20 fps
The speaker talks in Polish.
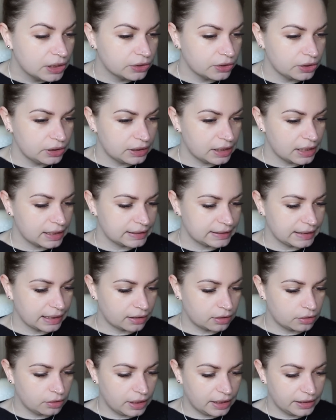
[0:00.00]
No i teraz
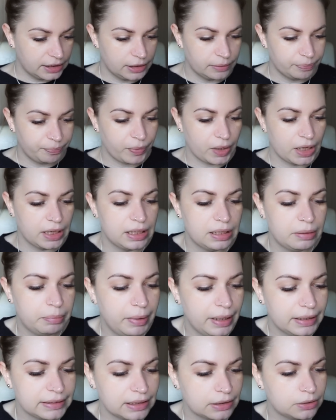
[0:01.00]
tak, kochani, e,
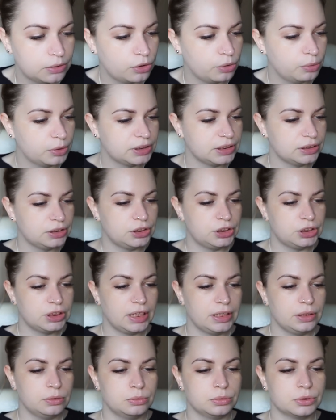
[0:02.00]
baza, którą chcę
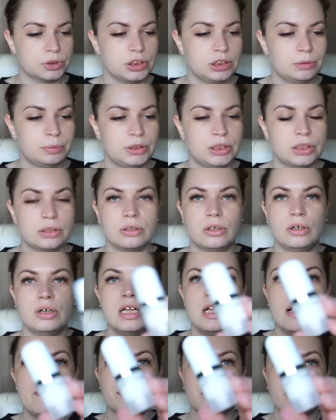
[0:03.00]
dzisiaj użyć, będzie to
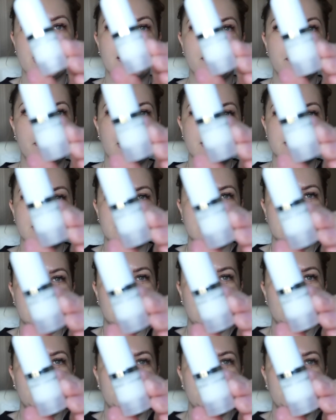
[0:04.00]
baza, taka